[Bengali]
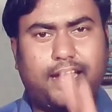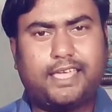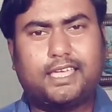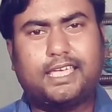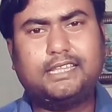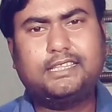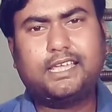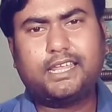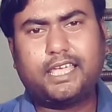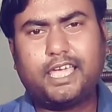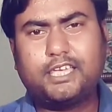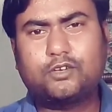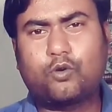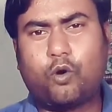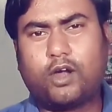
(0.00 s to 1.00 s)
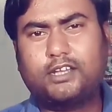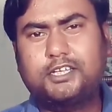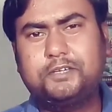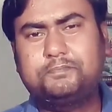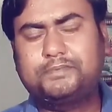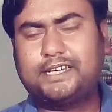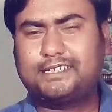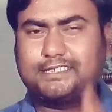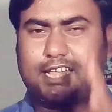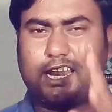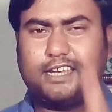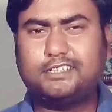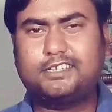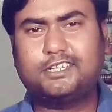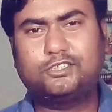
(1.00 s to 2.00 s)
আরে এদের এই গড গিফটের
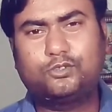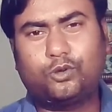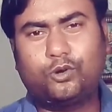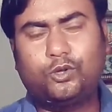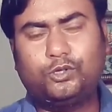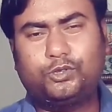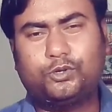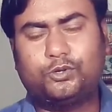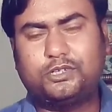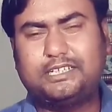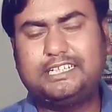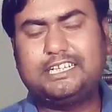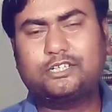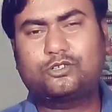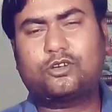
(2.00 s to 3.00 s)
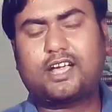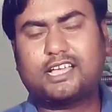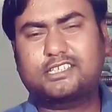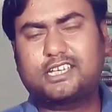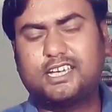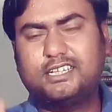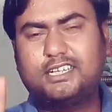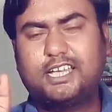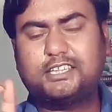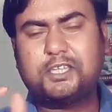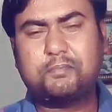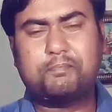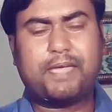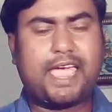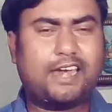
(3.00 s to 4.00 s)
ট্যালেন্টের জন্যই তো টিকটক আজকে
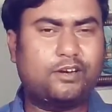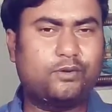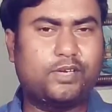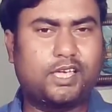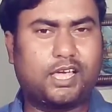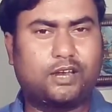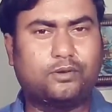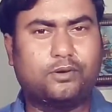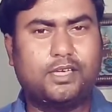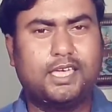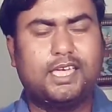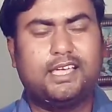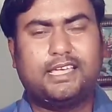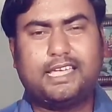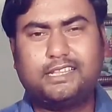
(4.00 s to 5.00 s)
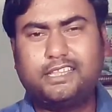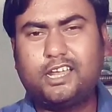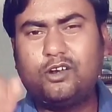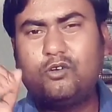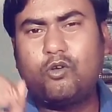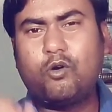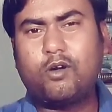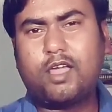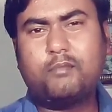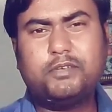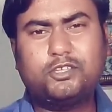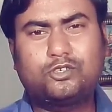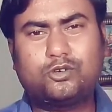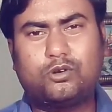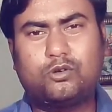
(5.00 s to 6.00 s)
ইন্ডিয়াতে ব্যান্ড হয়ে গেল এদের
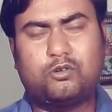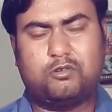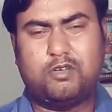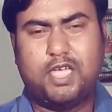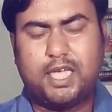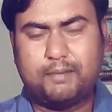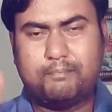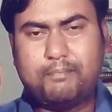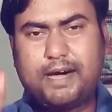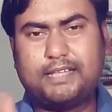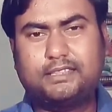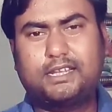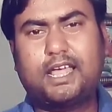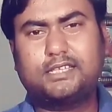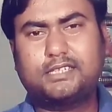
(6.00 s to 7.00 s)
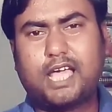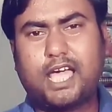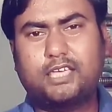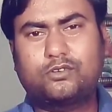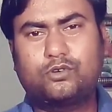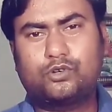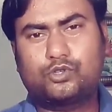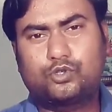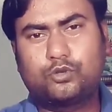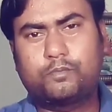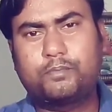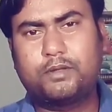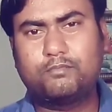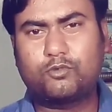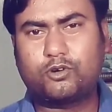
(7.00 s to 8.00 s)
নোংরামির জন্য মাদ্রাজ হাইকোর্ট
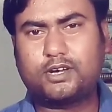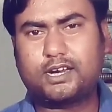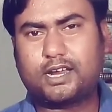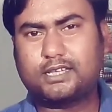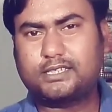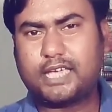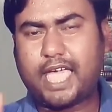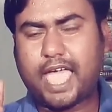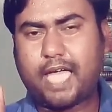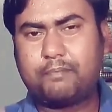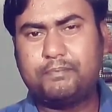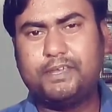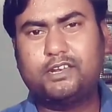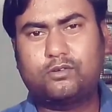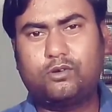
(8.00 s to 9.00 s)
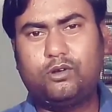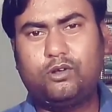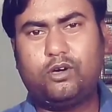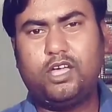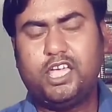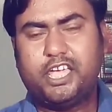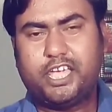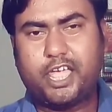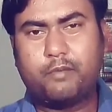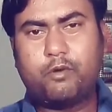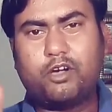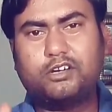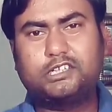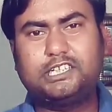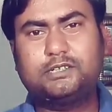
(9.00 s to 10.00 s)
সুপ্রিম কোর্টের কাছে অ্যাপিল করলো
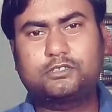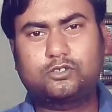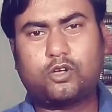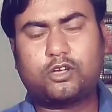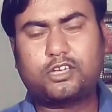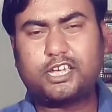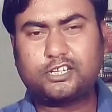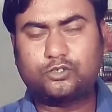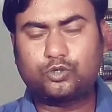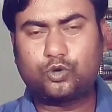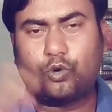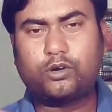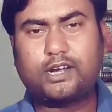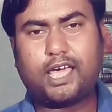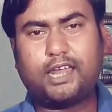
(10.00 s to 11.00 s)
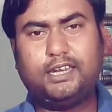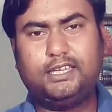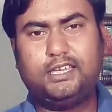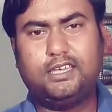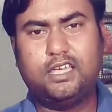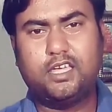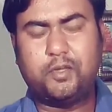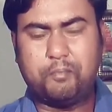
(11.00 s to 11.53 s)
এবং টিকটককে টোটালি